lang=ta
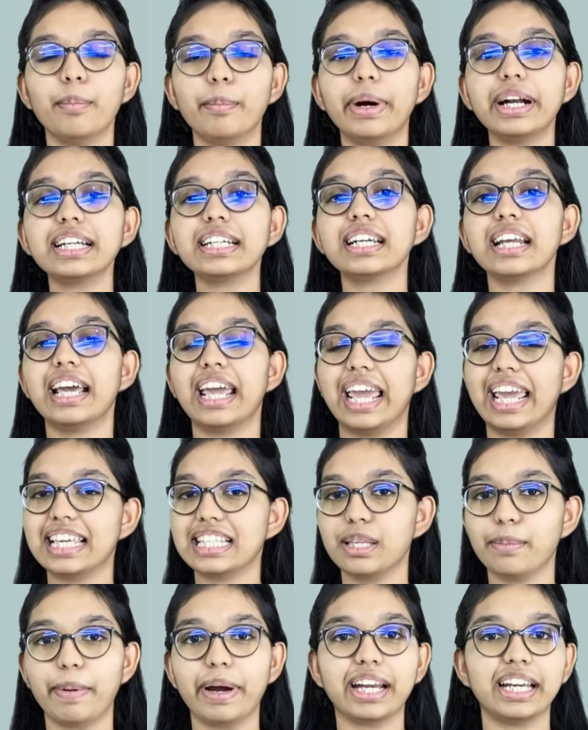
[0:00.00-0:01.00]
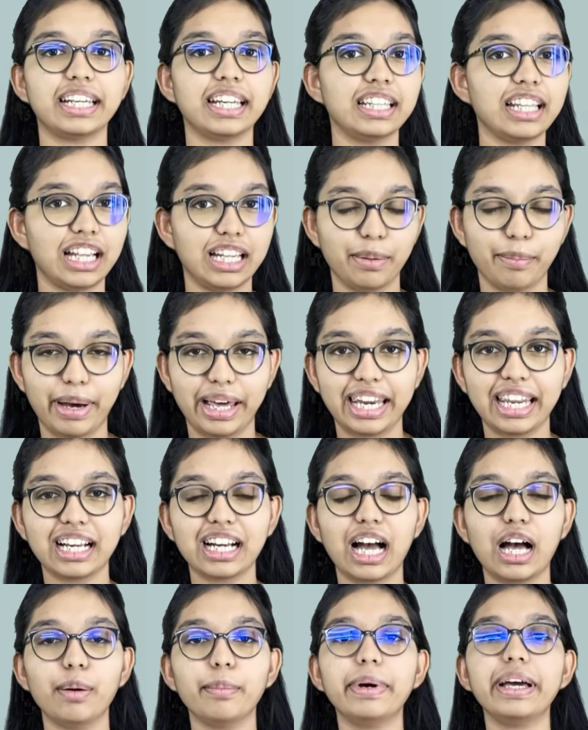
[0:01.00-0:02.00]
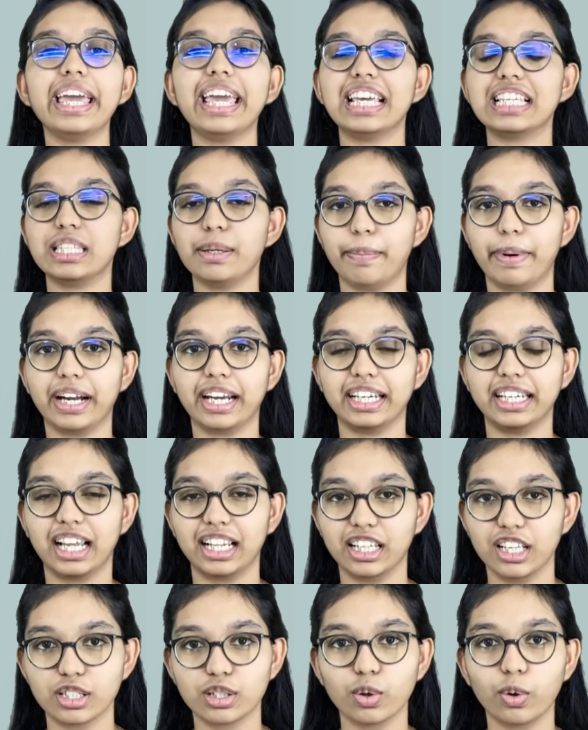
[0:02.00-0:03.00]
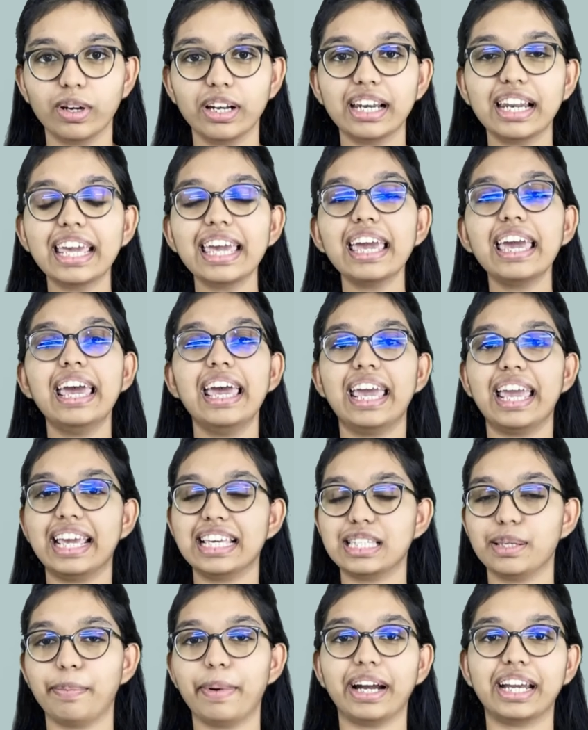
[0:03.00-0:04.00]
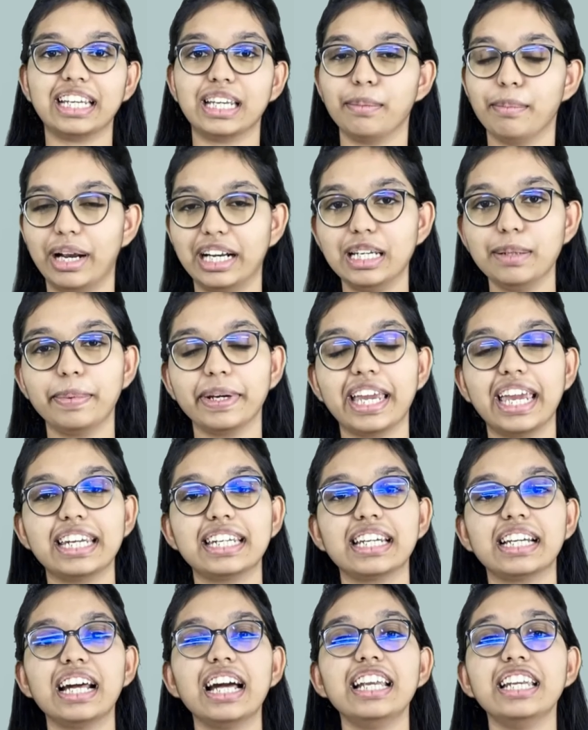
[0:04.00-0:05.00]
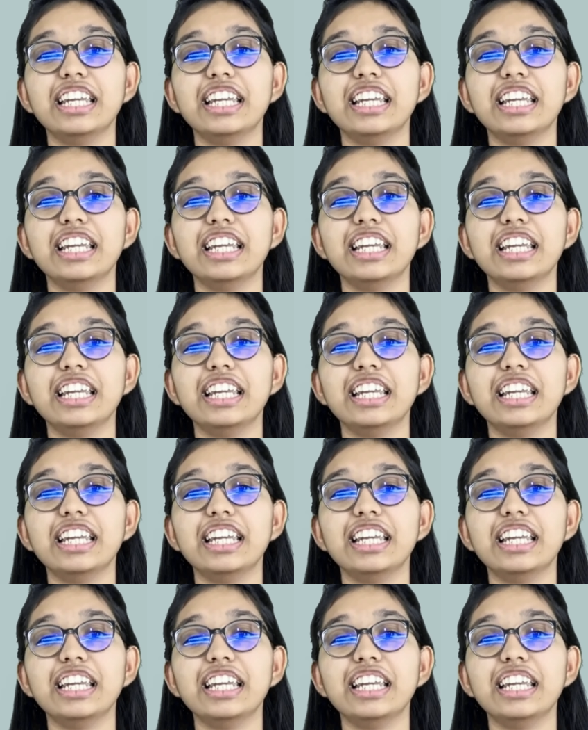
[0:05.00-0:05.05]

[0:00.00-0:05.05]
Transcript: பட் ஏசப்பா கிட்டேருந்து அதை மறைக்காம ஏசப்பா கிட்ட அதை சொல்லி ஏசப்பா கிட்ட மன்னிப்பு கேட்டுருங்க